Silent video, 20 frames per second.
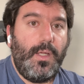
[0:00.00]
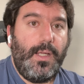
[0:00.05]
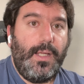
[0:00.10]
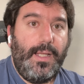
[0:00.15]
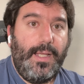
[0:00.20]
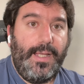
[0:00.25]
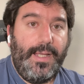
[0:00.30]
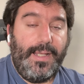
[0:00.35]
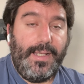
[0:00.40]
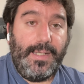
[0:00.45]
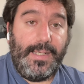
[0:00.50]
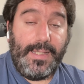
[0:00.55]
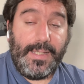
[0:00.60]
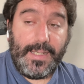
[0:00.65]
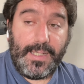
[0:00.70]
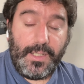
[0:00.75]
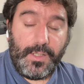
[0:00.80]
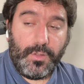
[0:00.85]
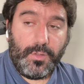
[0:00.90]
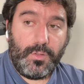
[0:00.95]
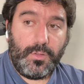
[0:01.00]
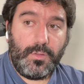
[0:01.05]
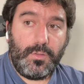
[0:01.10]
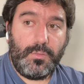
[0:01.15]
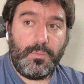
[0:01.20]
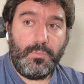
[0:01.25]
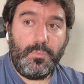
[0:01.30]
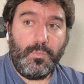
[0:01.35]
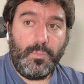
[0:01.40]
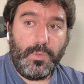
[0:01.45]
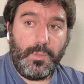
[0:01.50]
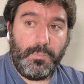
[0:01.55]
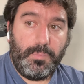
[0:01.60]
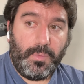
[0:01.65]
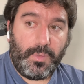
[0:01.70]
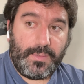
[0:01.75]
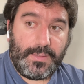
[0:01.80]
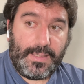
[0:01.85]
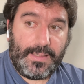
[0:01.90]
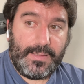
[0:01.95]
eh, ligero, muy
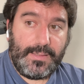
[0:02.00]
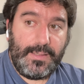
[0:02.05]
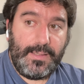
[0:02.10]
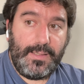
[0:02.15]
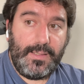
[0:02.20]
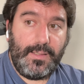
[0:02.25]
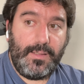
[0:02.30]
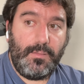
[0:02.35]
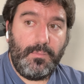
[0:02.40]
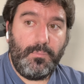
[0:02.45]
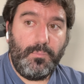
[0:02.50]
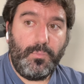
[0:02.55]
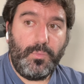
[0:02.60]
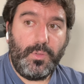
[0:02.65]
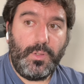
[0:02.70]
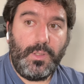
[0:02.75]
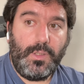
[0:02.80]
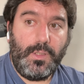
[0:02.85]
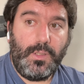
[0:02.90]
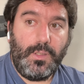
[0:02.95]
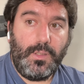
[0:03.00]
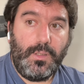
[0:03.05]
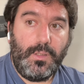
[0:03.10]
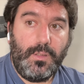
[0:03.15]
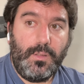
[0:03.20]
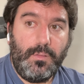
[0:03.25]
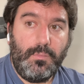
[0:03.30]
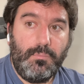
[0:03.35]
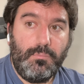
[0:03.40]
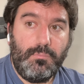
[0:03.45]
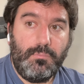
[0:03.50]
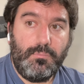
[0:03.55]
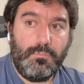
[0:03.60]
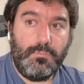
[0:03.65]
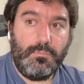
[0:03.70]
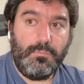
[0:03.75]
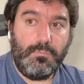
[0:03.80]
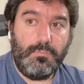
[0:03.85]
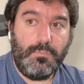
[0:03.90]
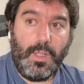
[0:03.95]
portátil, muy
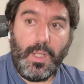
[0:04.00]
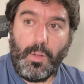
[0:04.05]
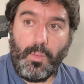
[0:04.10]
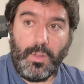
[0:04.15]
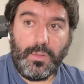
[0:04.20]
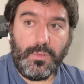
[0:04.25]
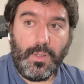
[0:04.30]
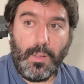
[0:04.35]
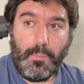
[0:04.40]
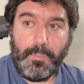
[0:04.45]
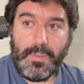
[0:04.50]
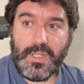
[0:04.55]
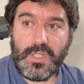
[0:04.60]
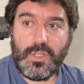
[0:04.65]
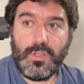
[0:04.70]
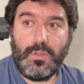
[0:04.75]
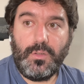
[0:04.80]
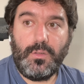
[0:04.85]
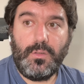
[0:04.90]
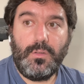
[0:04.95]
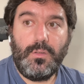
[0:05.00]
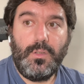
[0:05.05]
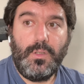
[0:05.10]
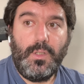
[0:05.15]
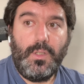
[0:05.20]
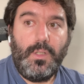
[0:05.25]
mm, en cuanto al peso,